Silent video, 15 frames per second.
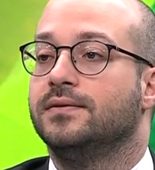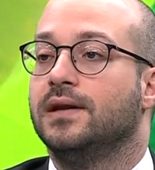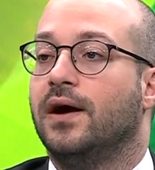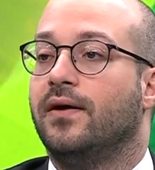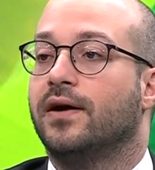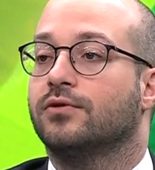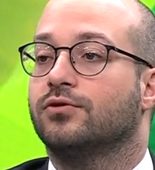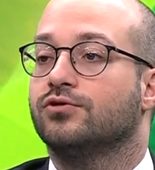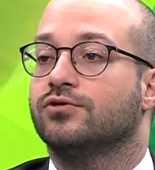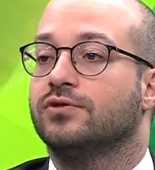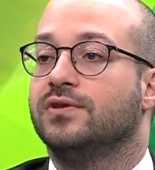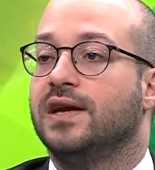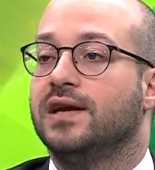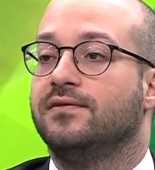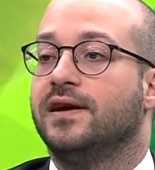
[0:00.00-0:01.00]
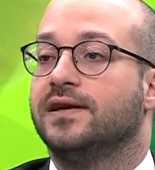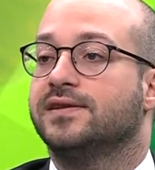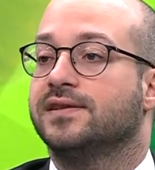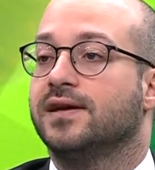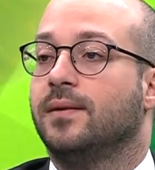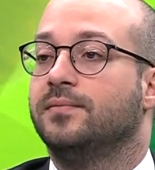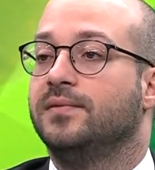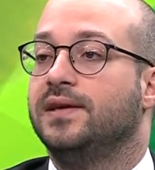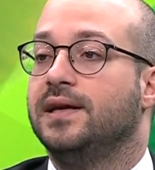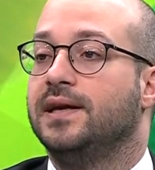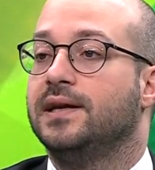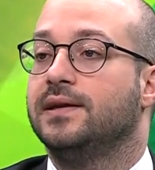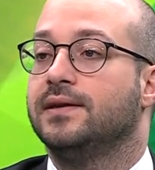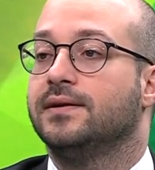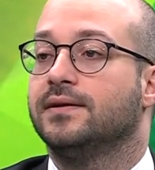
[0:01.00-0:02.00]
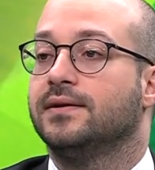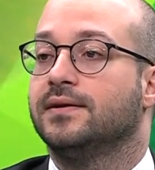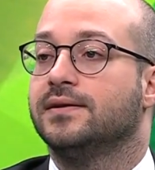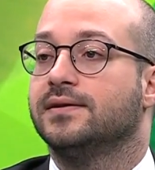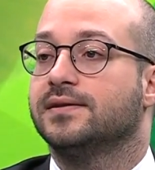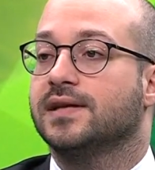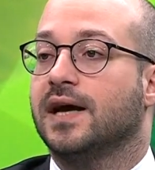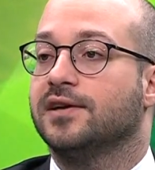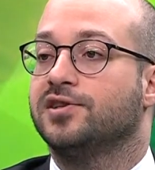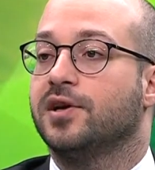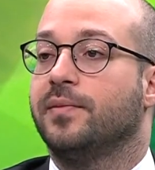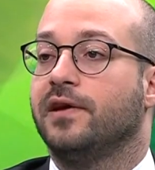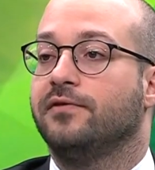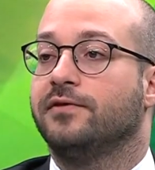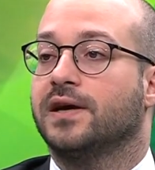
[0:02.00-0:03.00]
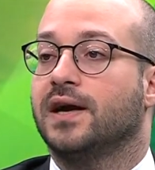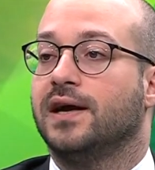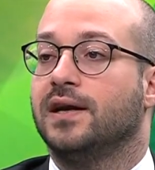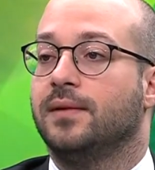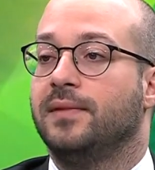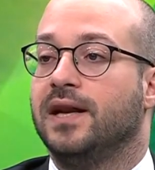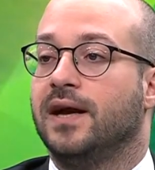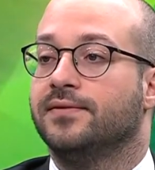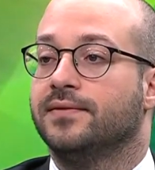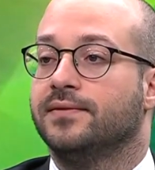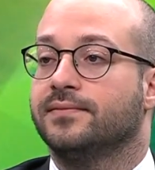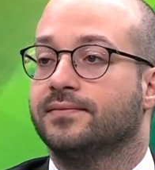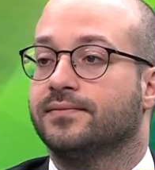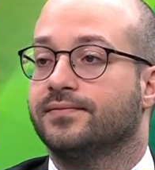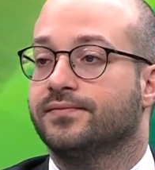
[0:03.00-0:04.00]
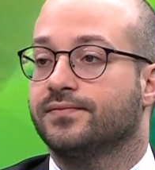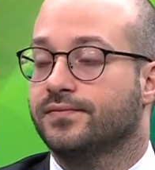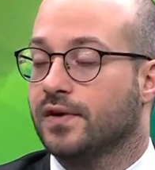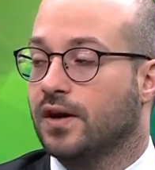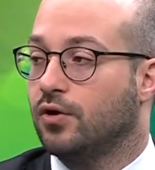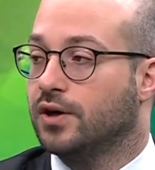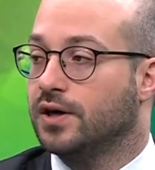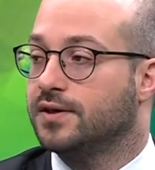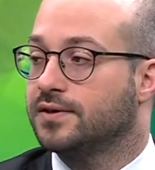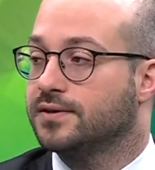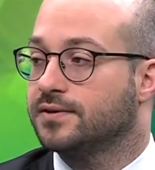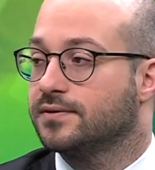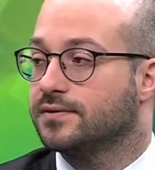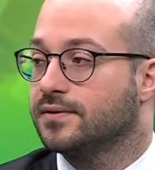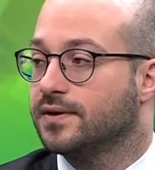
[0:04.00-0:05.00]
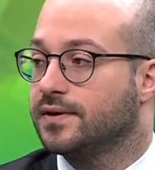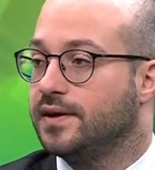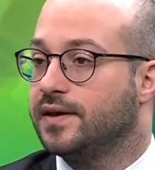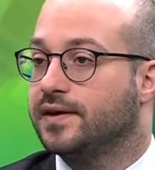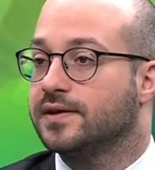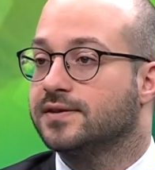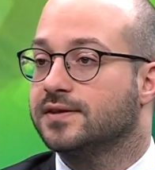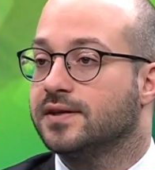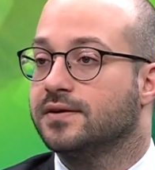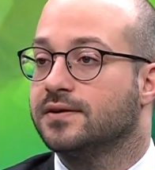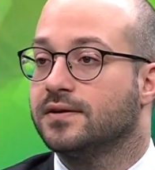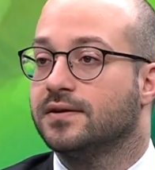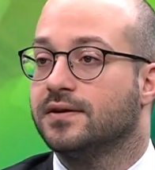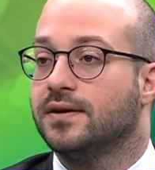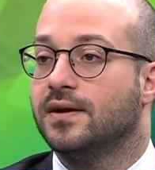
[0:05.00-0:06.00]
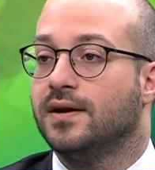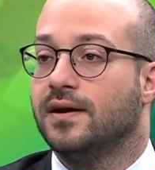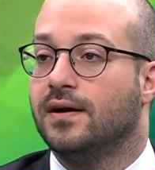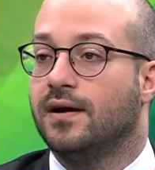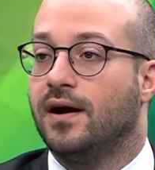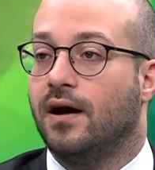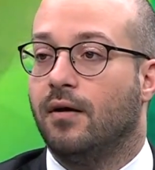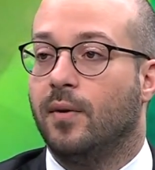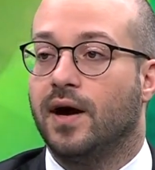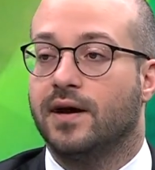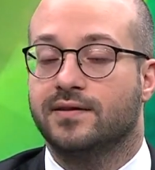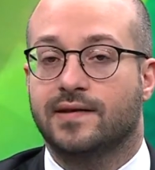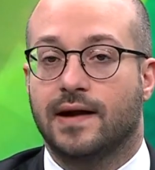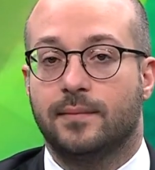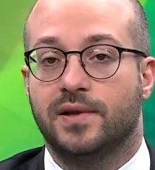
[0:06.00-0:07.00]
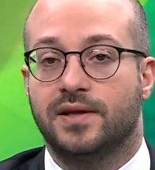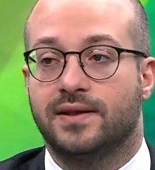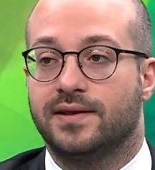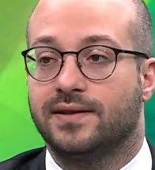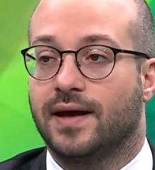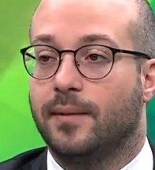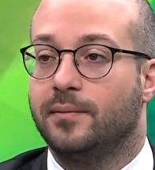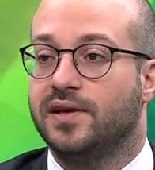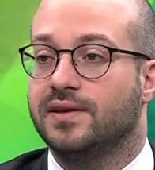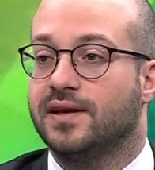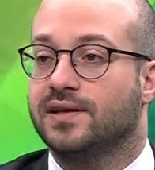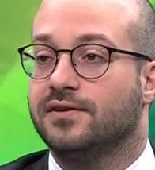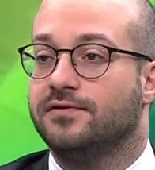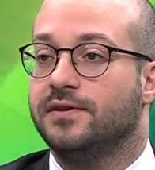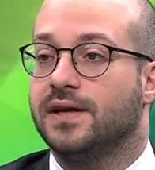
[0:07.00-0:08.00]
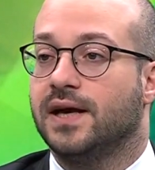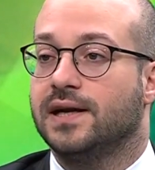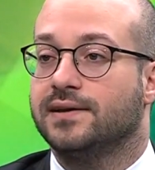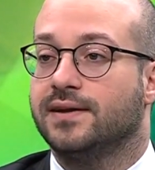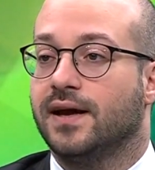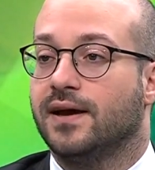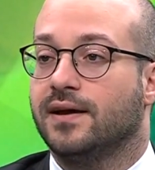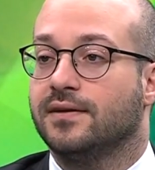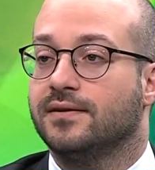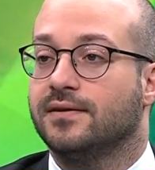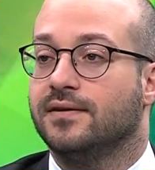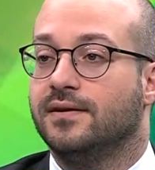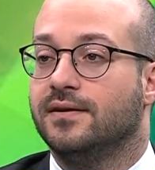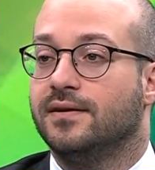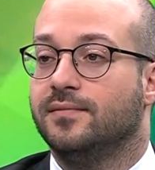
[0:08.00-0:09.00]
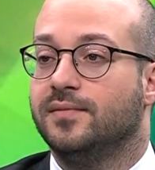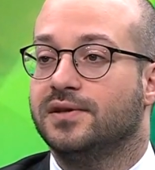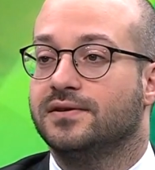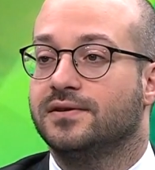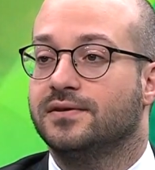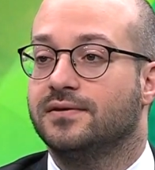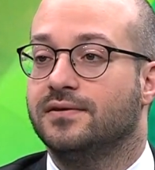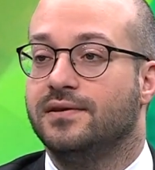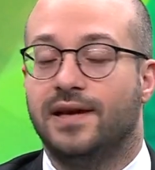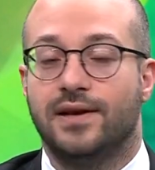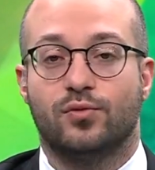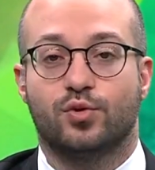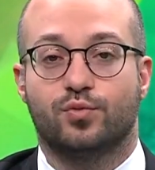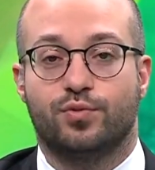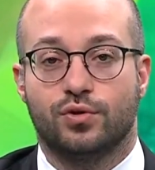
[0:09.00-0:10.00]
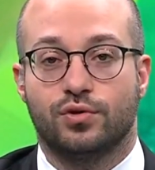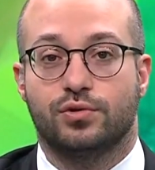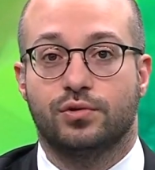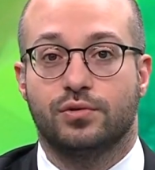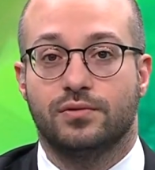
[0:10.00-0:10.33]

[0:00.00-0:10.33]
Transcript: Leverkusen değil, West Ham değil. Le Sadece Benfica ile evet, Milan. Benfica Milan. O kadar. İkisi. İki takım. Ama Dublin Dublin'deki finalde e, bir Liverpool